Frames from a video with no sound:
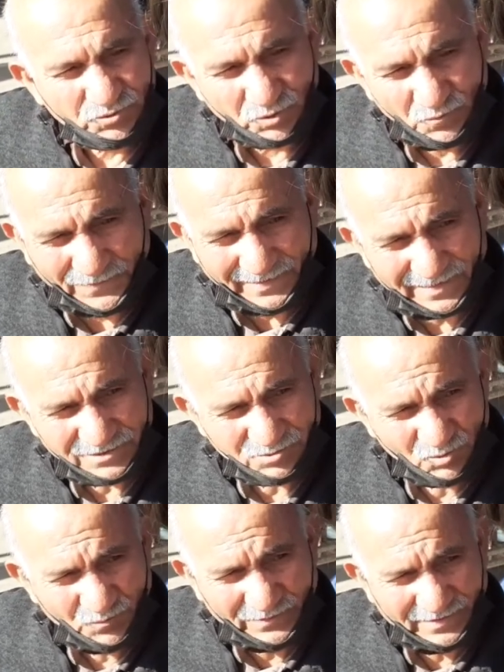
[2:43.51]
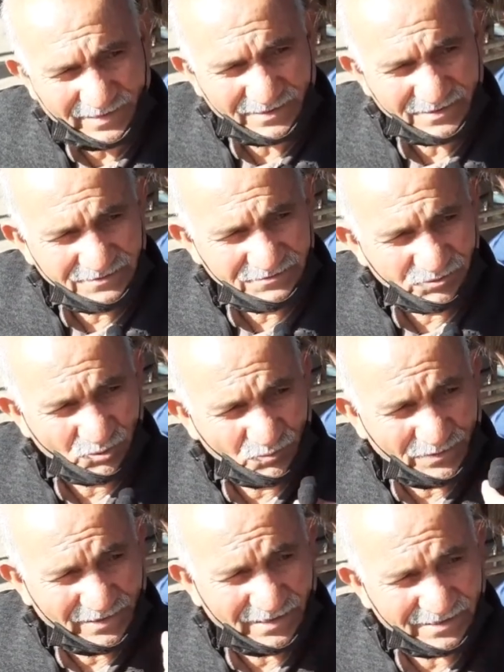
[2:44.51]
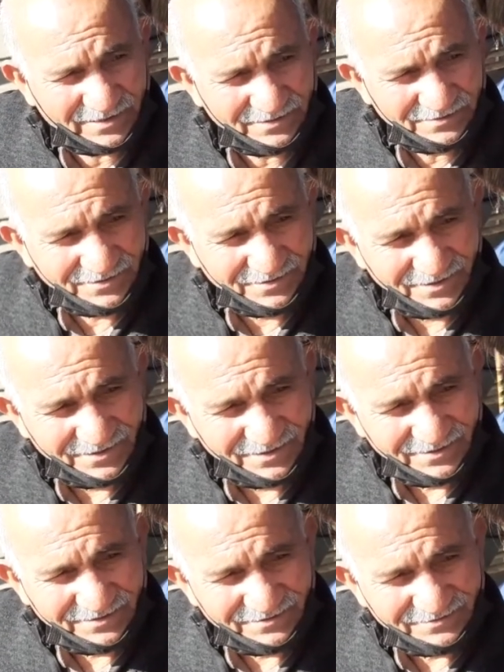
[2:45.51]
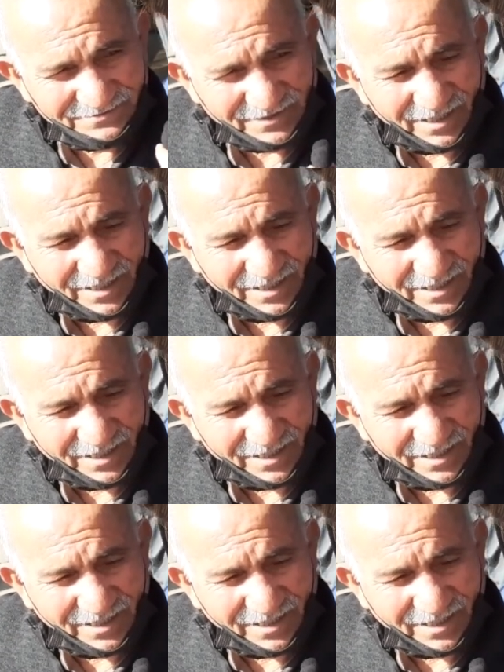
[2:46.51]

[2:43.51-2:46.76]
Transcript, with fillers: Süper, süper, süper. Siz pandemiden etkilenmediniz.